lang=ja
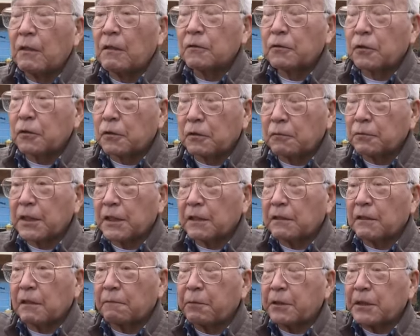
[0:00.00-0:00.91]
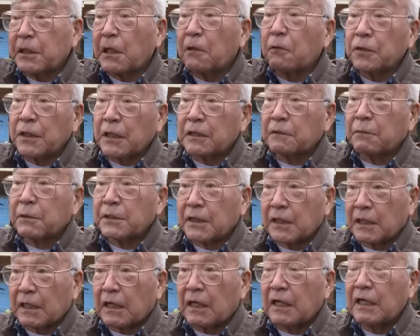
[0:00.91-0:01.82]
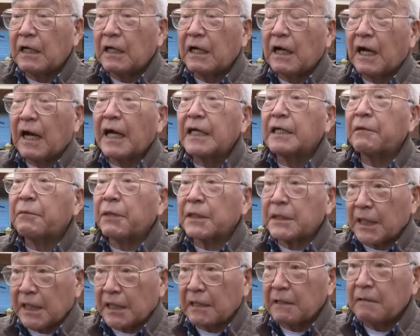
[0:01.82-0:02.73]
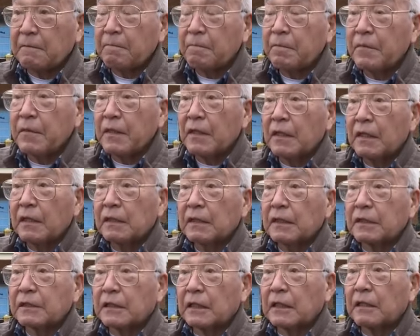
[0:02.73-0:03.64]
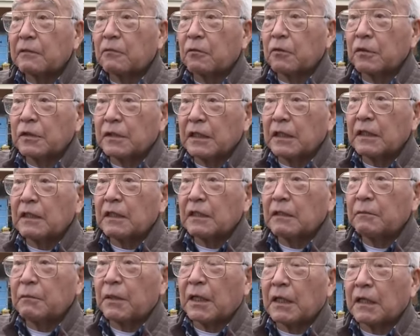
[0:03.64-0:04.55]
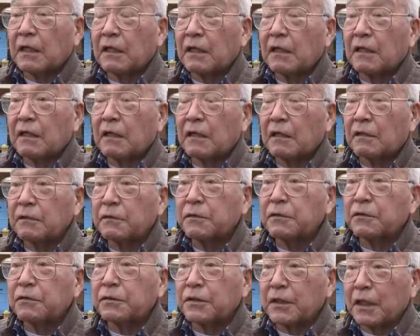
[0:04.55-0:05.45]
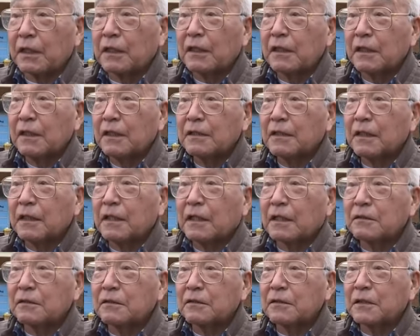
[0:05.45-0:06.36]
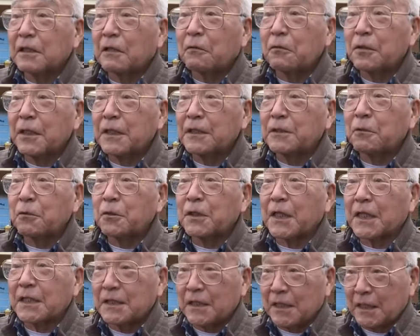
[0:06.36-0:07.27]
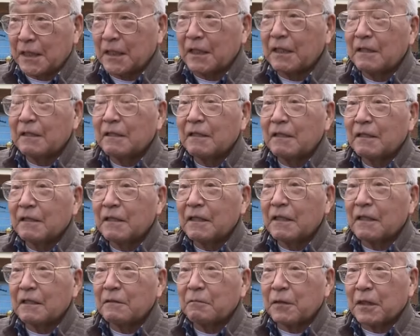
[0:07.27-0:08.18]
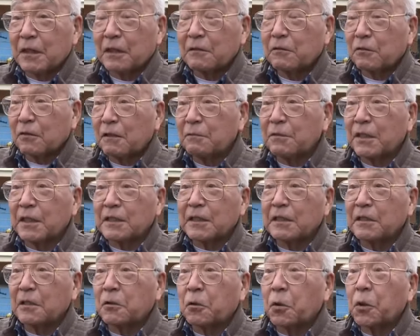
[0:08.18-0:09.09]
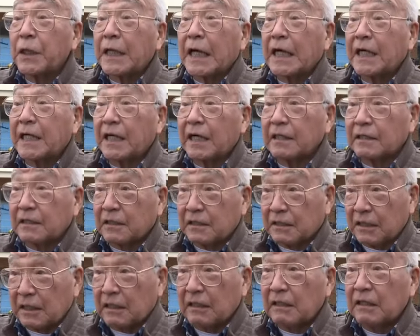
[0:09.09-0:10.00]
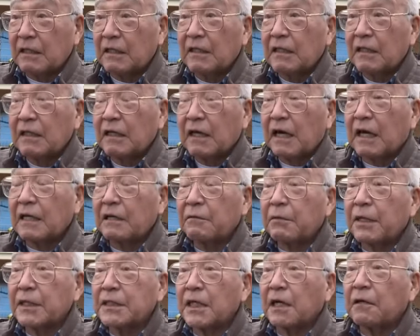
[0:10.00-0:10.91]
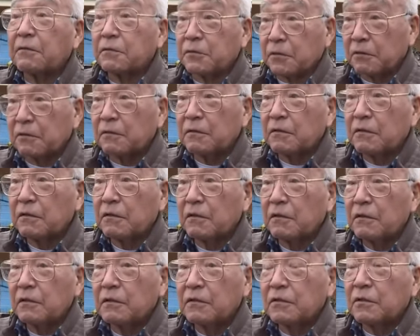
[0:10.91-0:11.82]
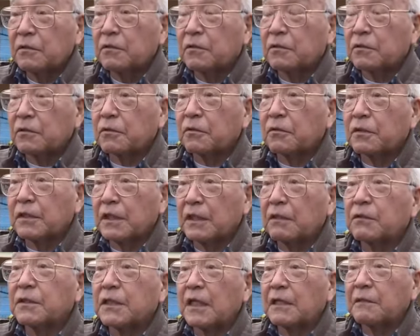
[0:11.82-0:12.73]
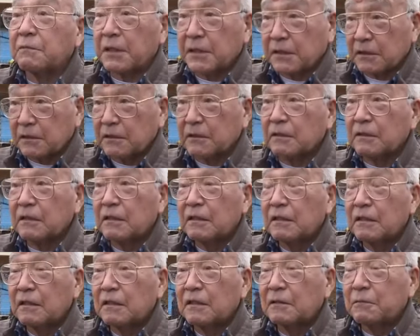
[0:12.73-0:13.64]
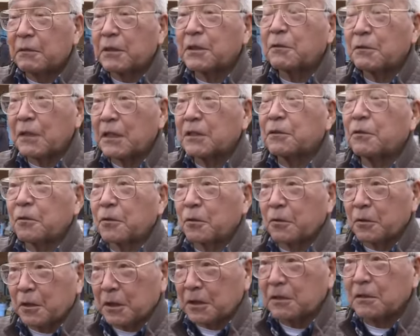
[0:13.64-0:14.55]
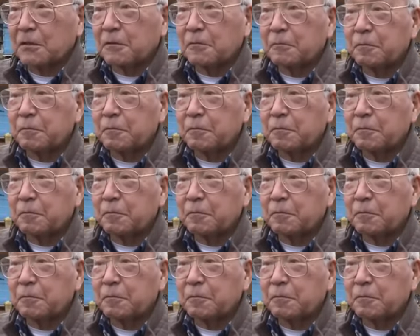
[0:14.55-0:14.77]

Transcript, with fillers: とってもじゃないかぺちゃんこになってますから入れません。ですからここで今夫婦で生活雑魚寝状態で、まあ、なんとか皆さんで声かけ合って励まし合うということでございます。今そんな状況です。